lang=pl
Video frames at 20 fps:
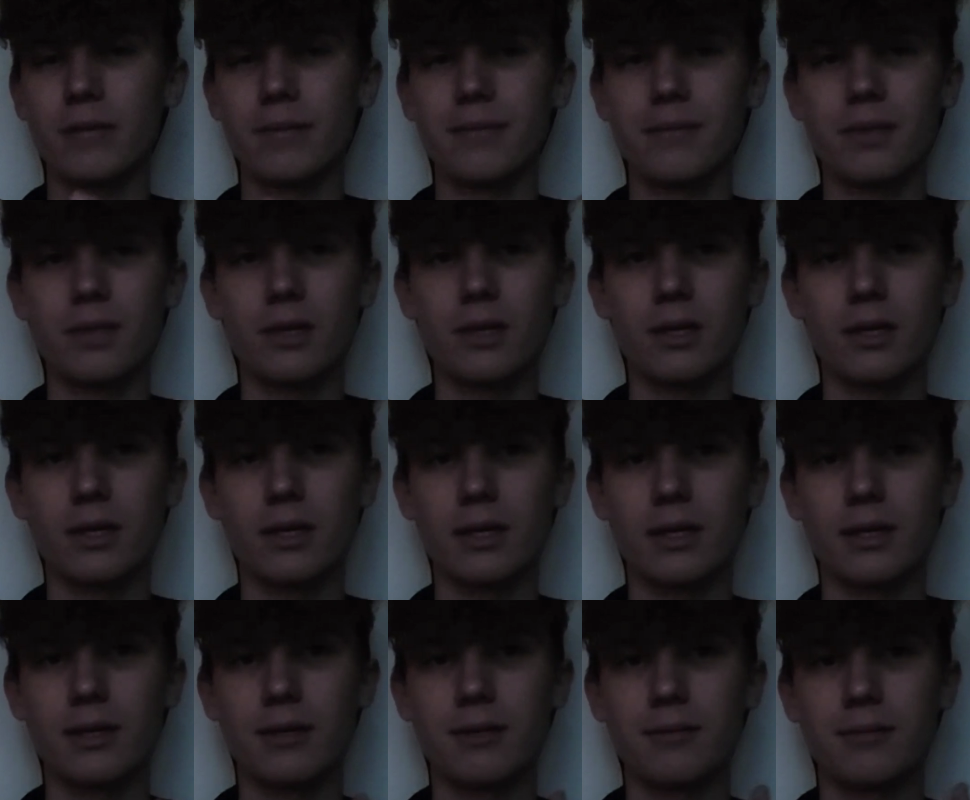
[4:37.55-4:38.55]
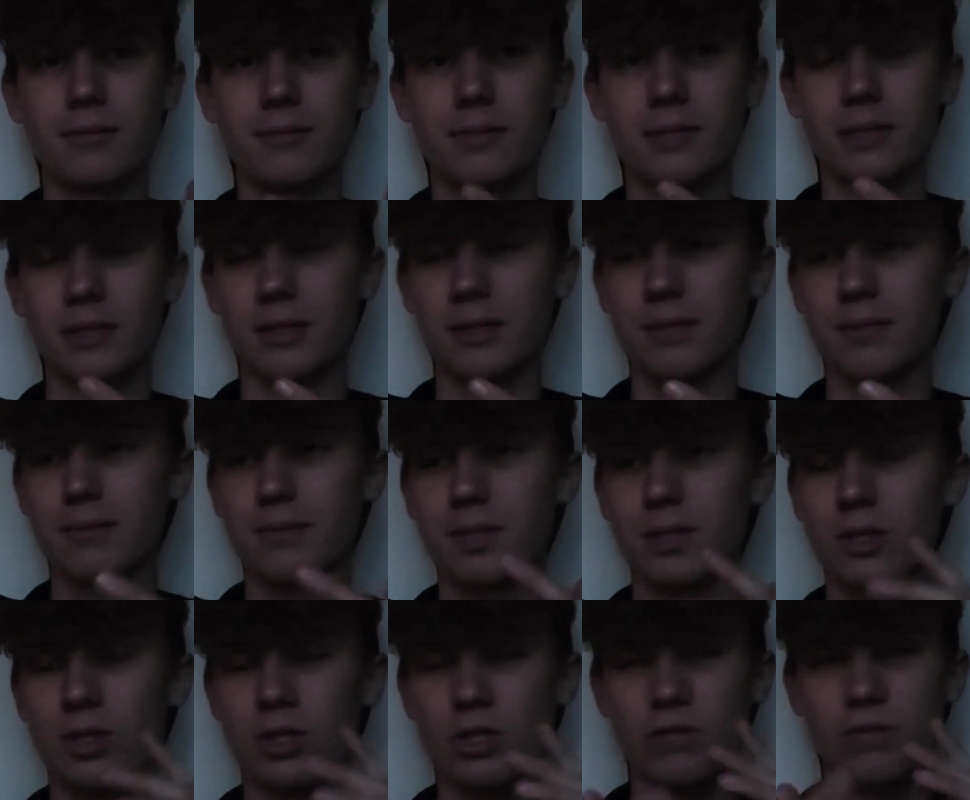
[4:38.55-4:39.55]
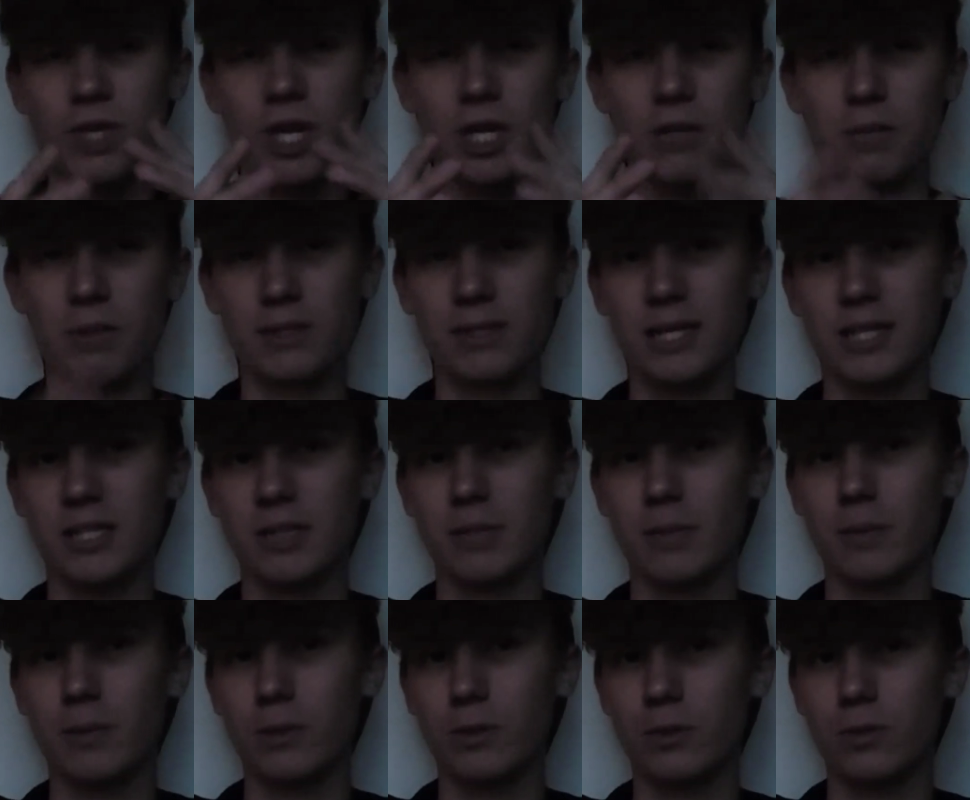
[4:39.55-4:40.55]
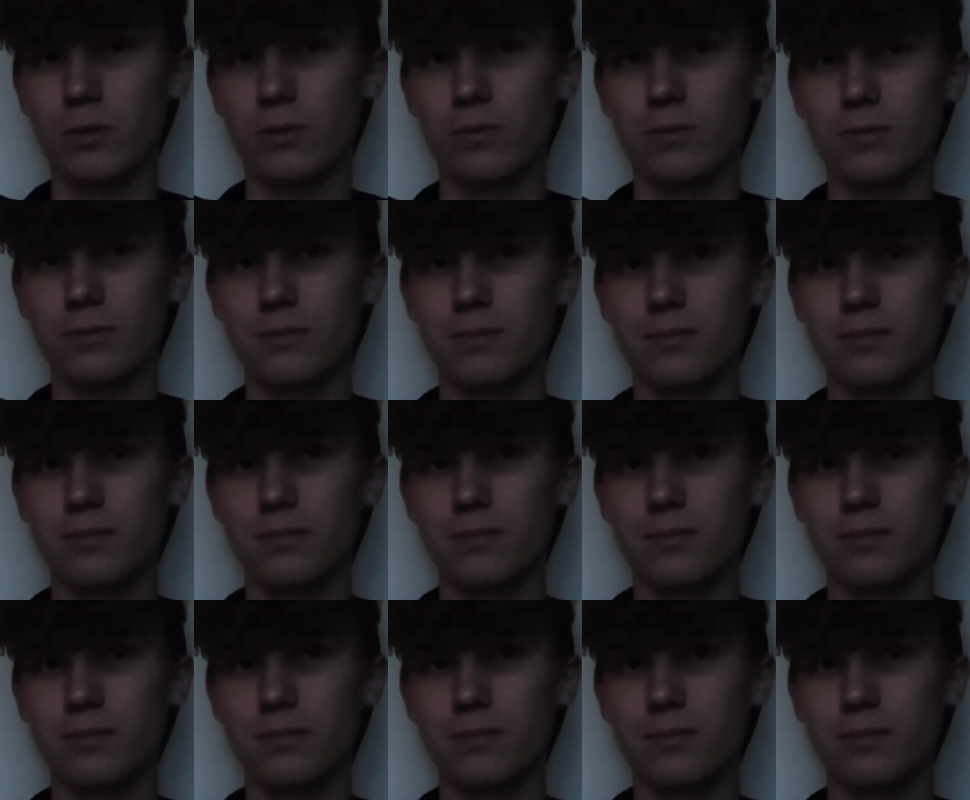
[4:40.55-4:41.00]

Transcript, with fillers: Y, tych rozwinięć postaci po prostu.